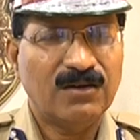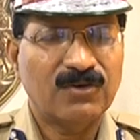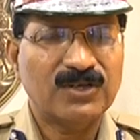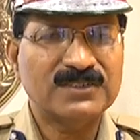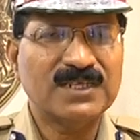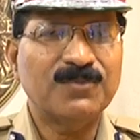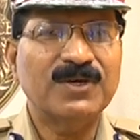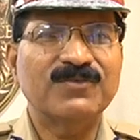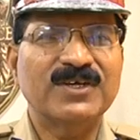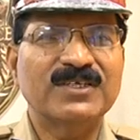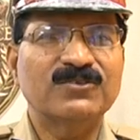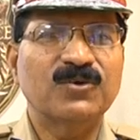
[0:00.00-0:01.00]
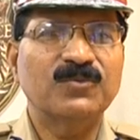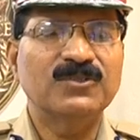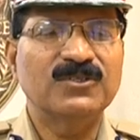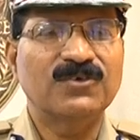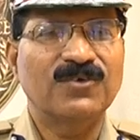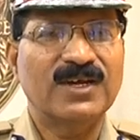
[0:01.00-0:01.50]
ఒక సమన్వయంతో
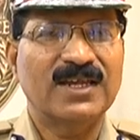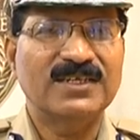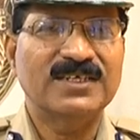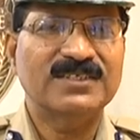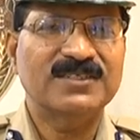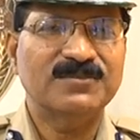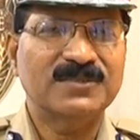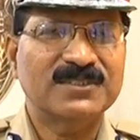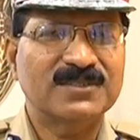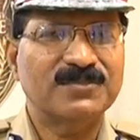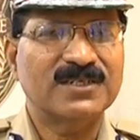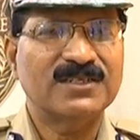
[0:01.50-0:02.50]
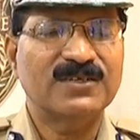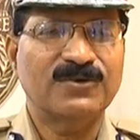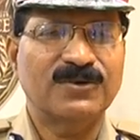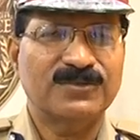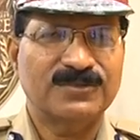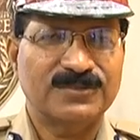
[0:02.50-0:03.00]
ముందుకు వెళ్ళాలి అని చెప్పేసి ప్రజలను
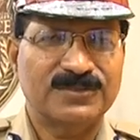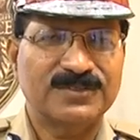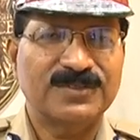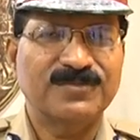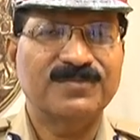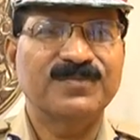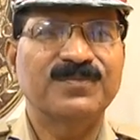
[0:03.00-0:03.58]
కోరుకుంటున్నాం